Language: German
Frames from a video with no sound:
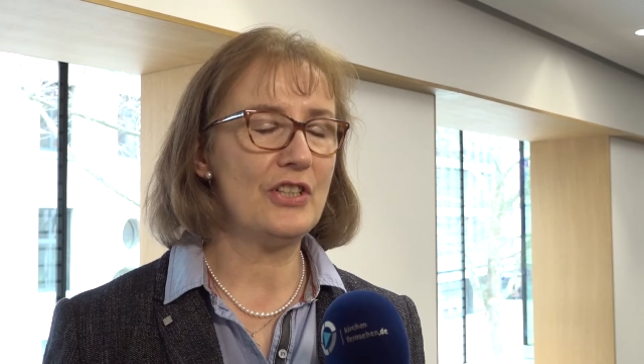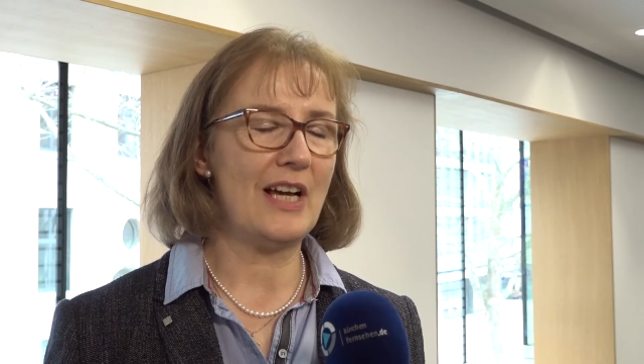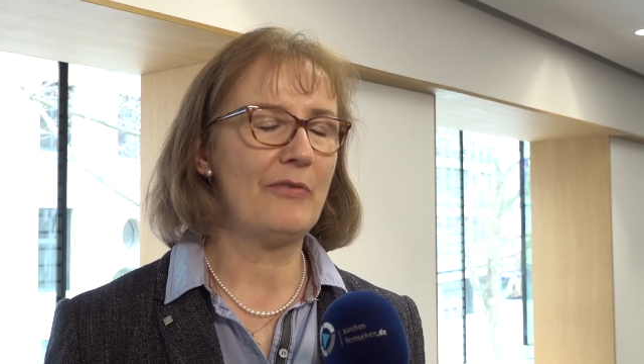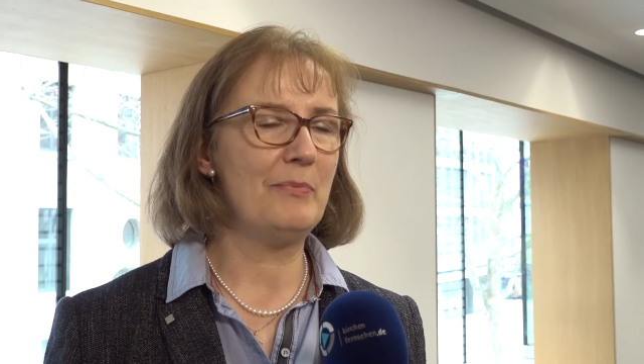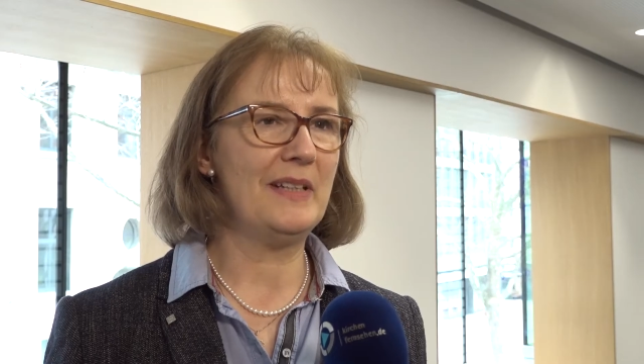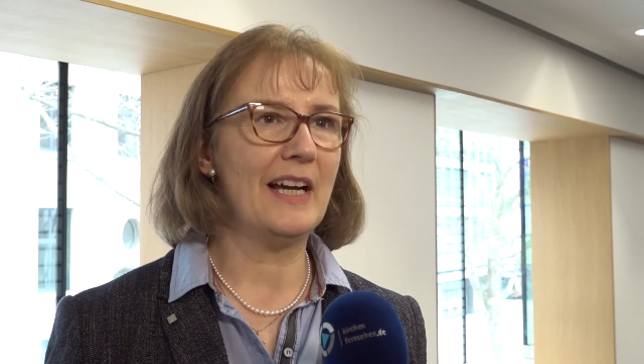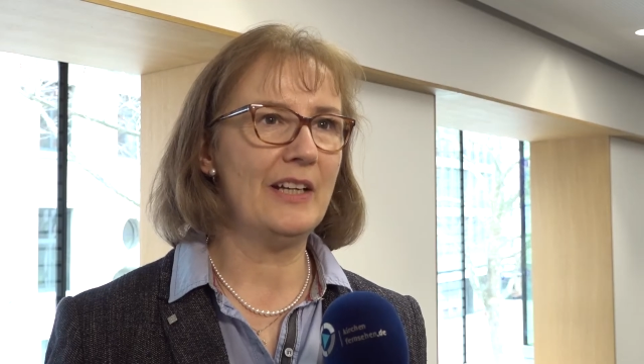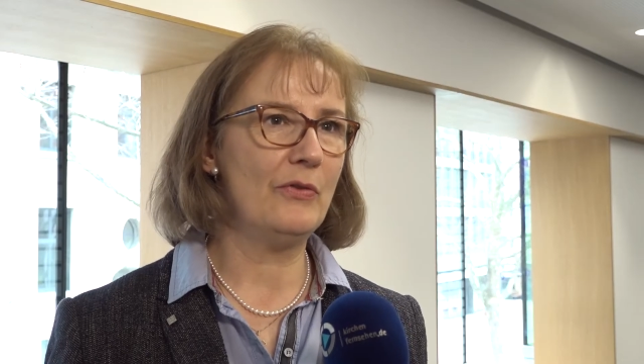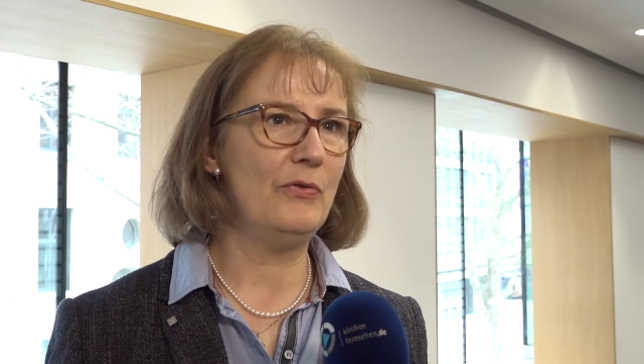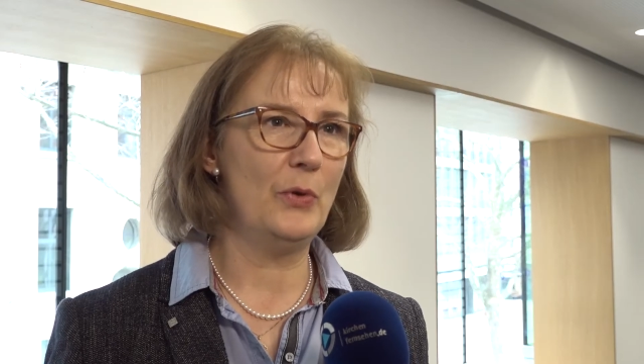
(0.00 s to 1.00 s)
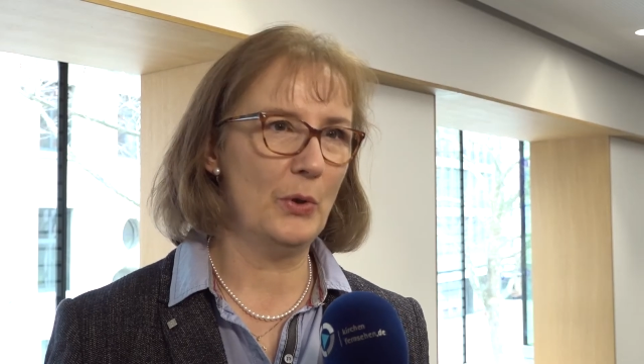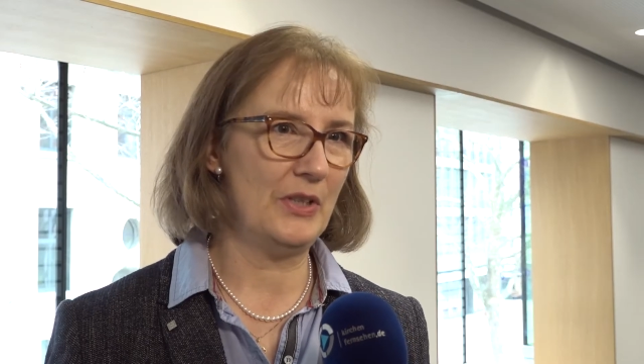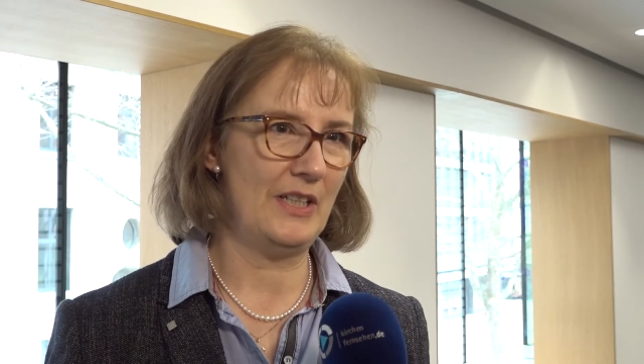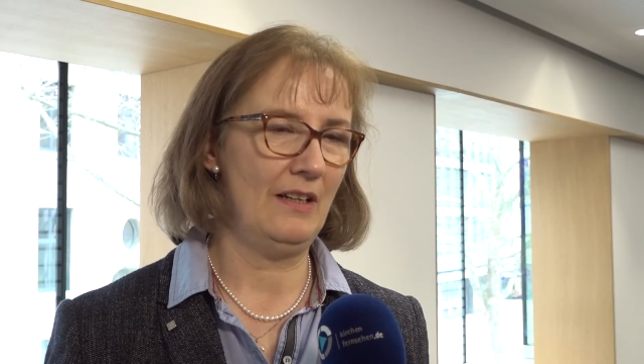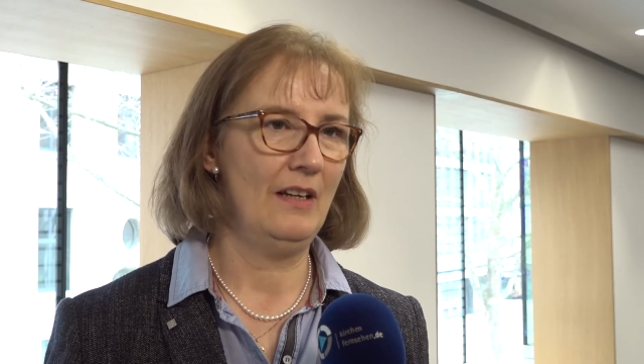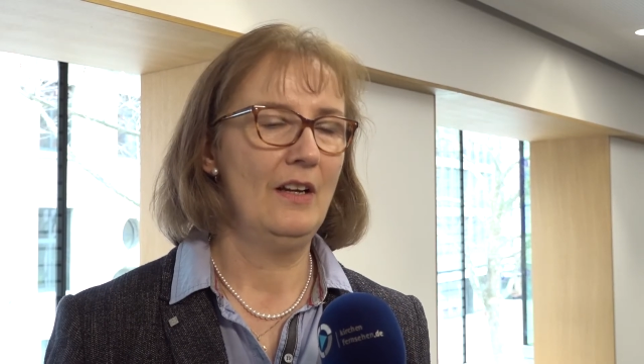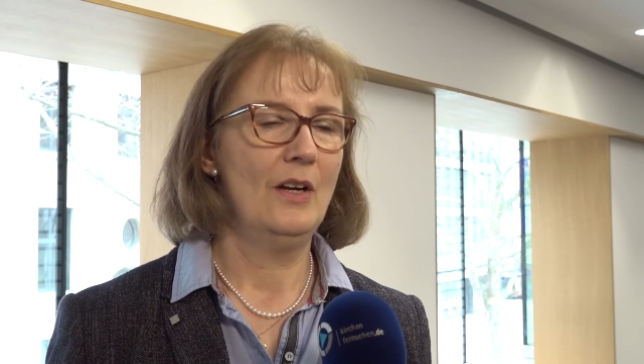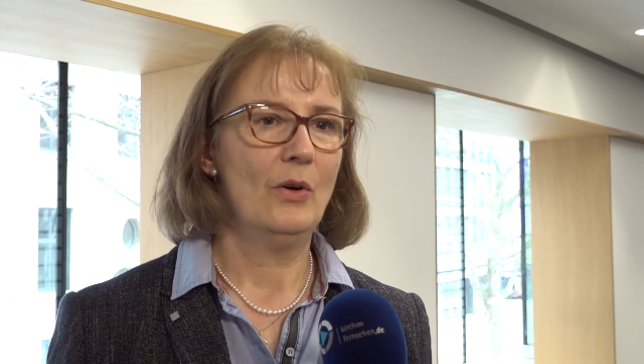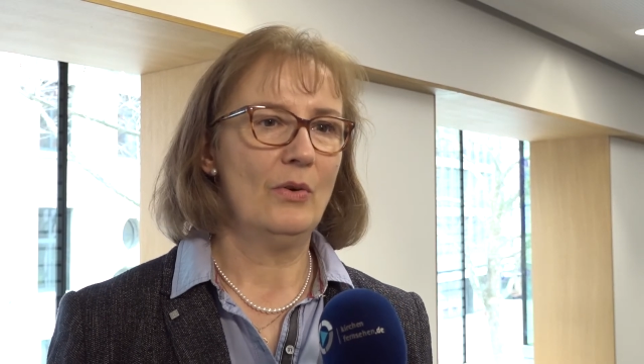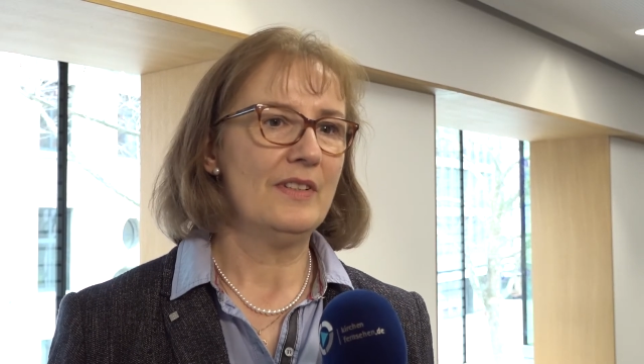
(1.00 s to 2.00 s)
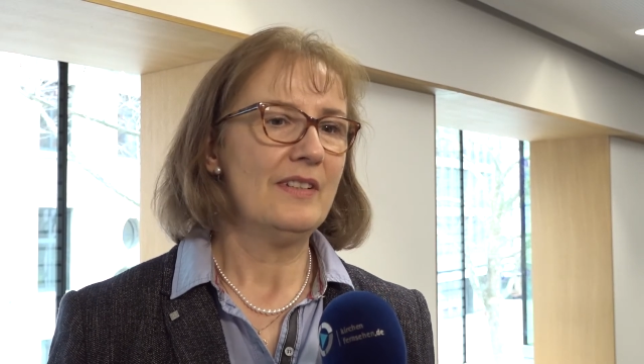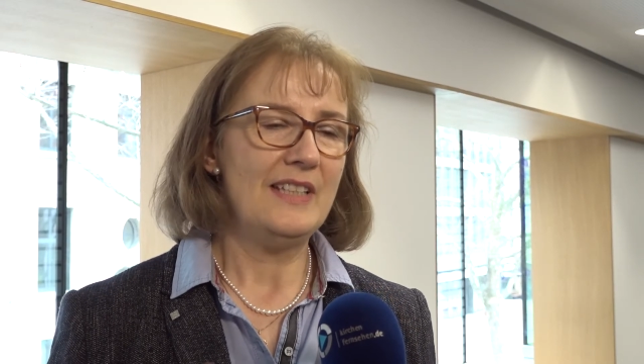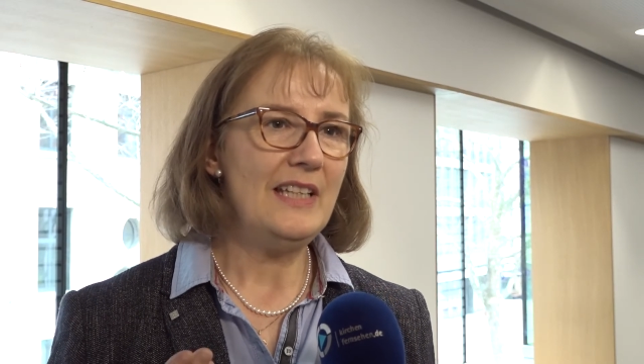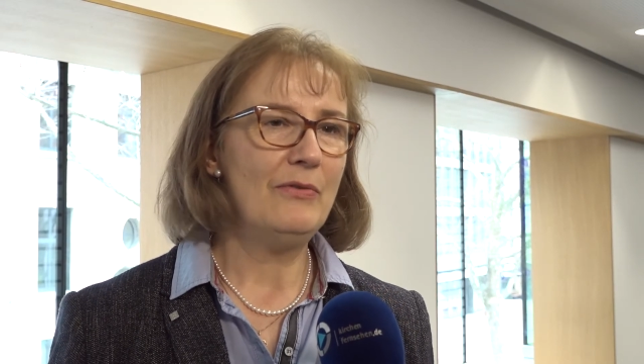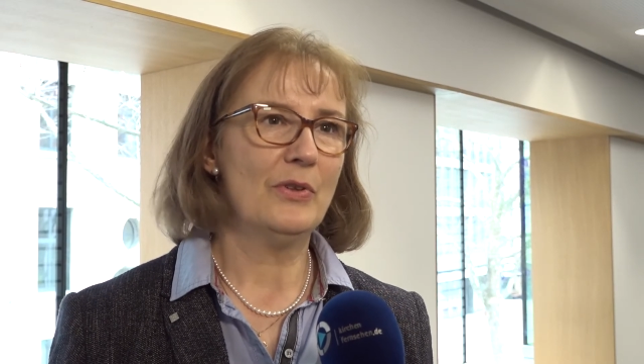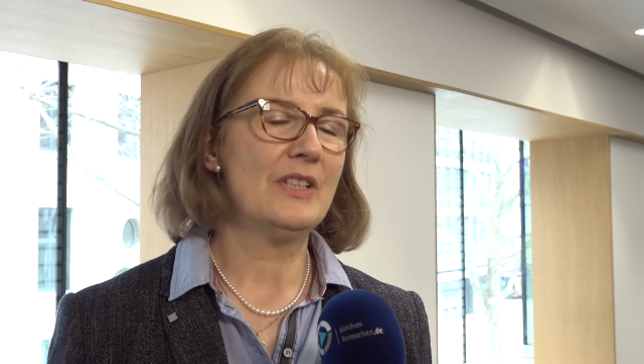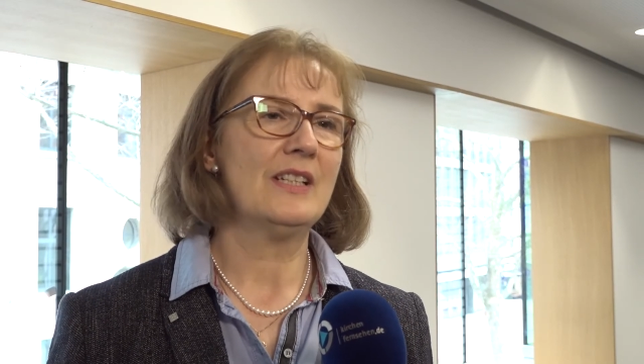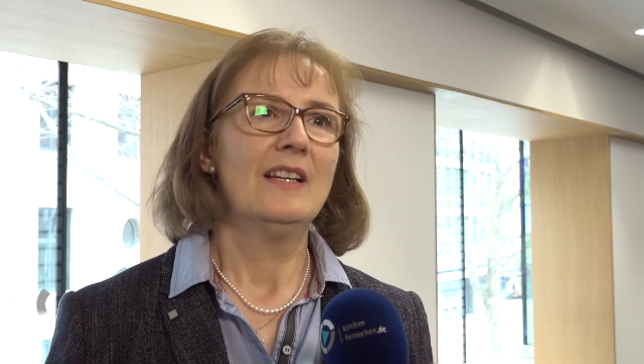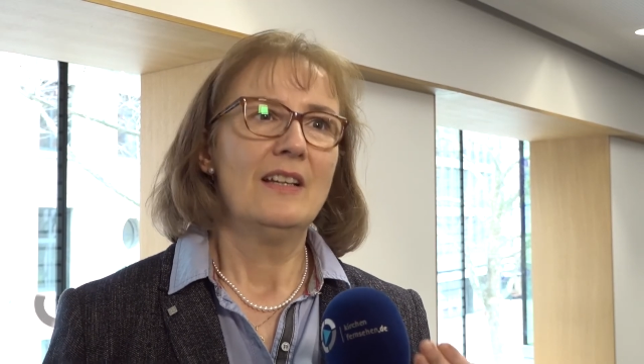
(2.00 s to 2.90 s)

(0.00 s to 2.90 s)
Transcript: geschaffen mit einer Würde und die wird